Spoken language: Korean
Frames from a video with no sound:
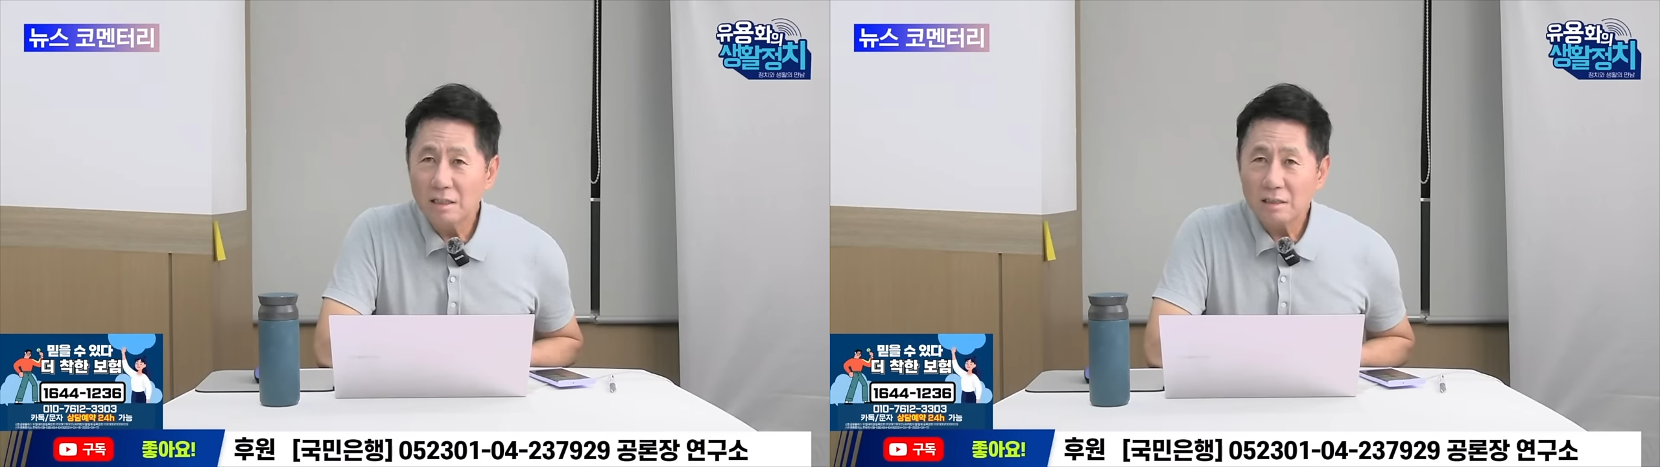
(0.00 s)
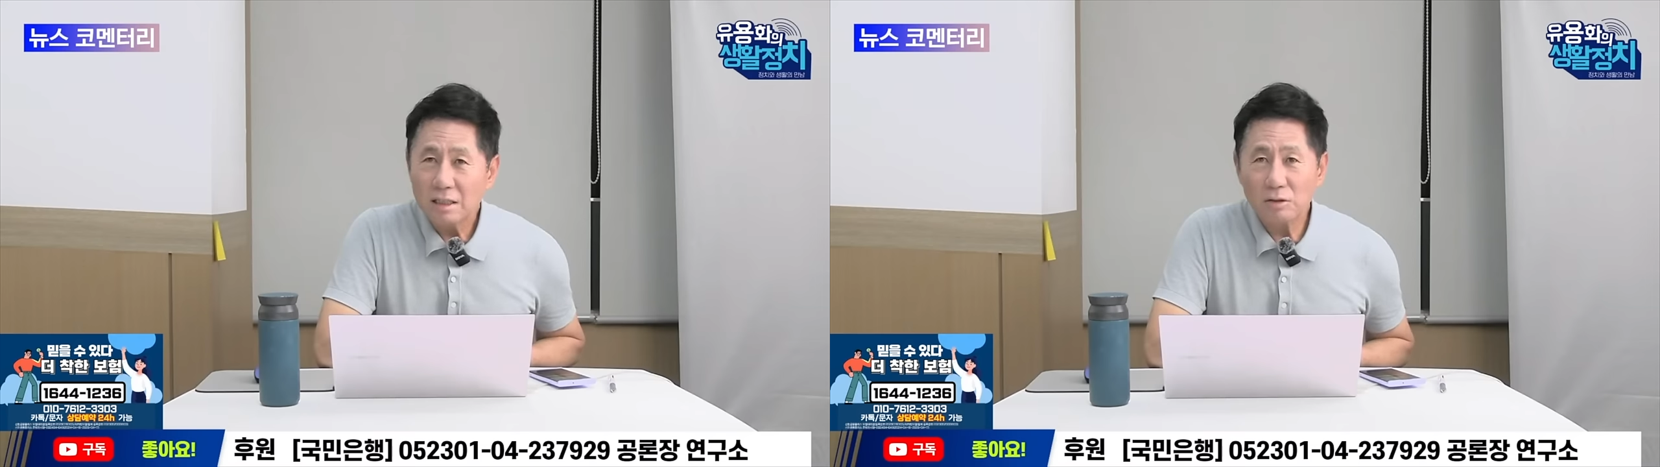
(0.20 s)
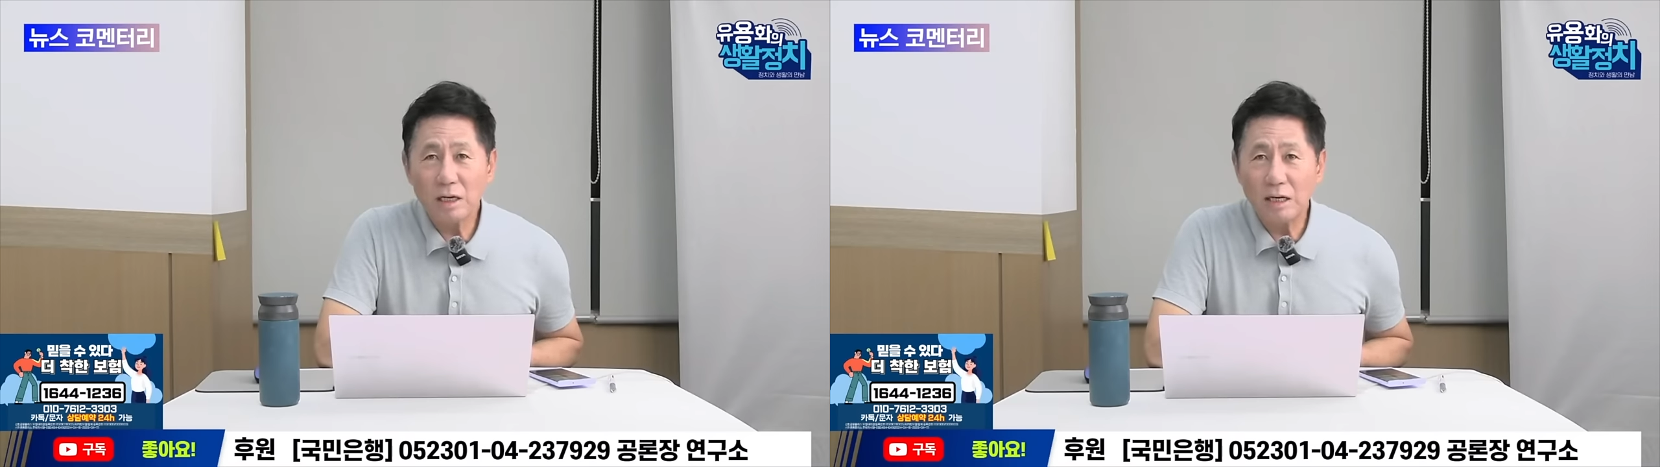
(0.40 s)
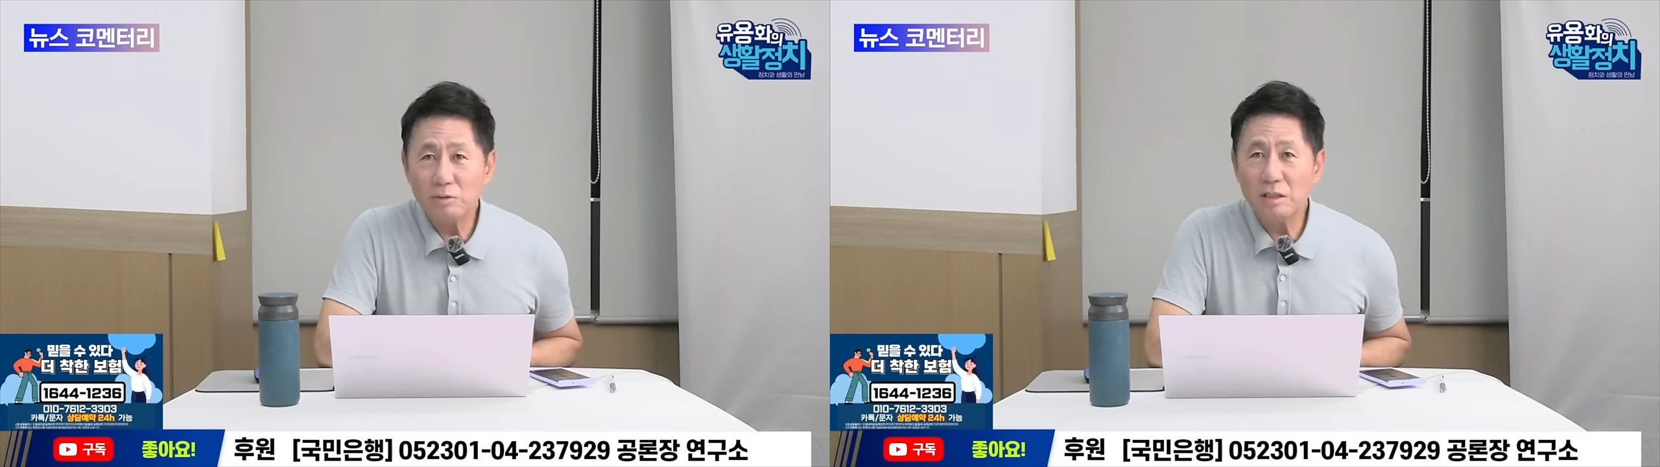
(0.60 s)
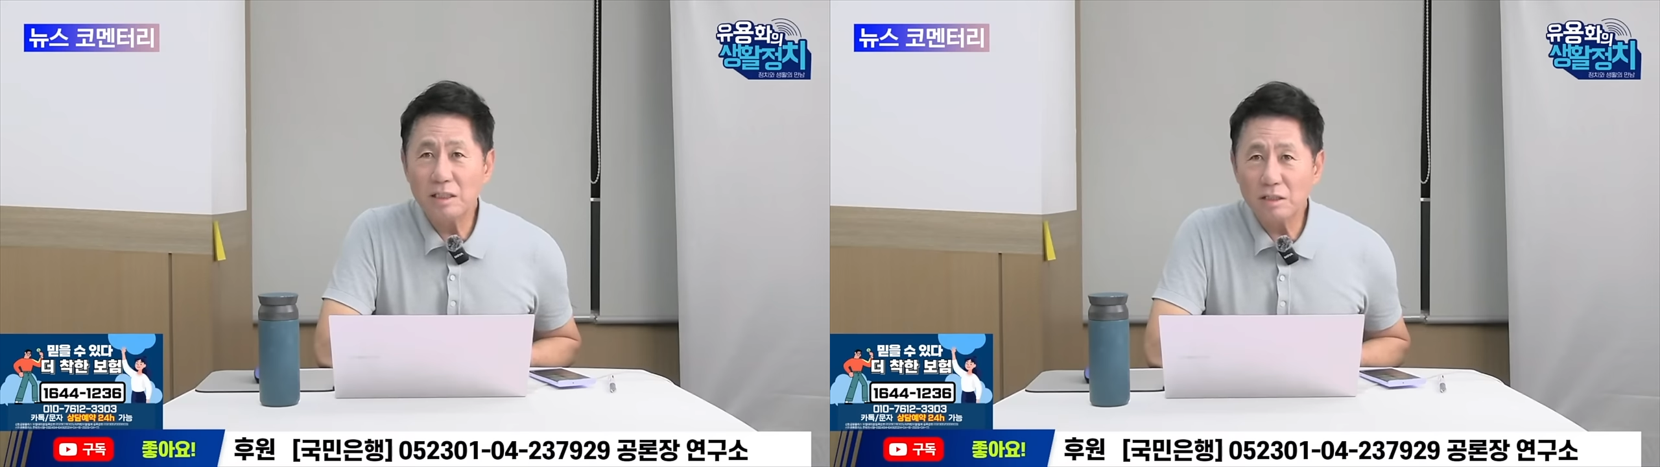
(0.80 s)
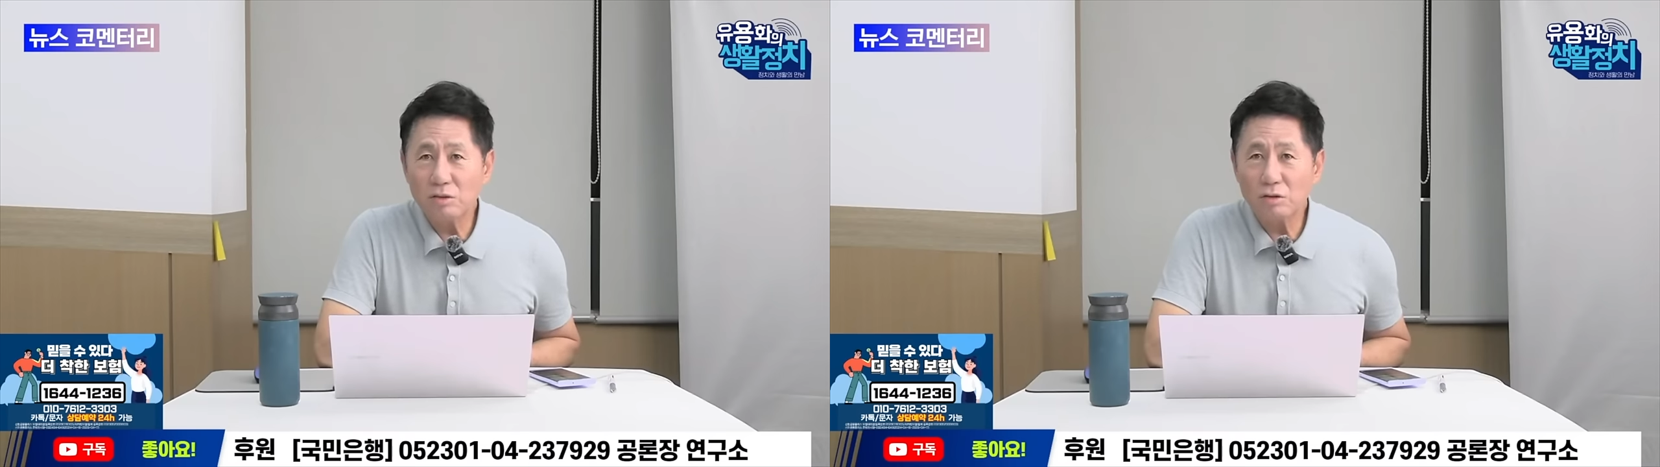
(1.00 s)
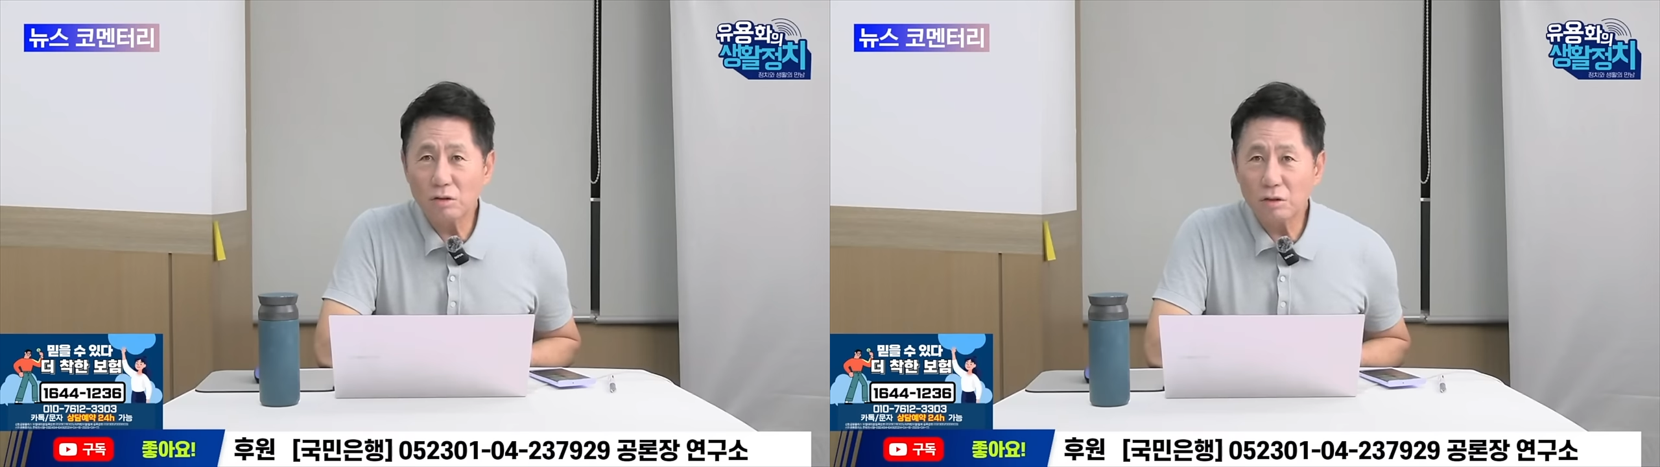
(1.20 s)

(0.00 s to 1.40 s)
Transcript: 자기도 알고 있겠죠.